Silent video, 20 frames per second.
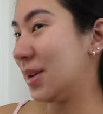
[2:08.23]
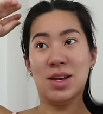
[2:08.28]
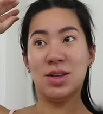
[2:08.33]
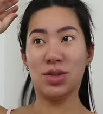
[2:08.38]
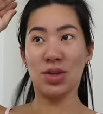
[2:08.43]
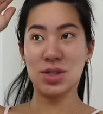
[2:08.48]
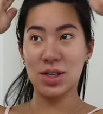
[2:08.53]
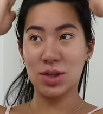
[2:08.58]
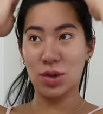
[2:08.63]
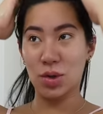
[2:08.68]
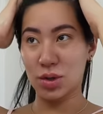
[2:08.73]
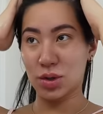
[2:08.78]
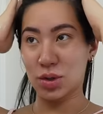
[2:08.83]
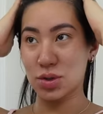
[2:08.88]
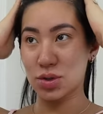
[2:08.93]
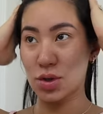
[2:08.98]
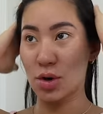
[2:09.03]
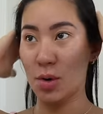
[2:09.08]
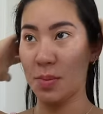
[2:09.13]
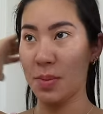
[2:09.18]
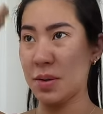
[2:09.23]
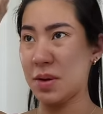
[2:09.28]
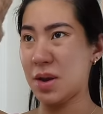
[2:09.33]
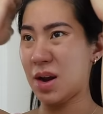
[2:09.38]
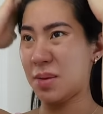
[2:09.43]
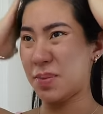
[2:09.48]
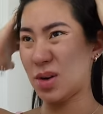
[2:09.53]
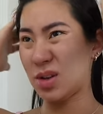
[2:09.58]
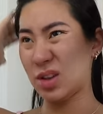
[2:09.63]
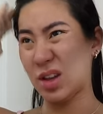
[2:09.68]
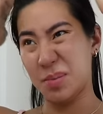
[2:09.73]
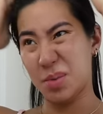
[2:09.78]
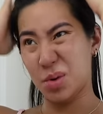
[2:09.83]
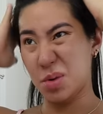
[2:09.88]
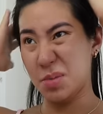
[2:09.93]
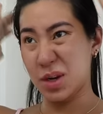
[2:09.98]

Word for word: Entonces todo esto son dije pero tampoco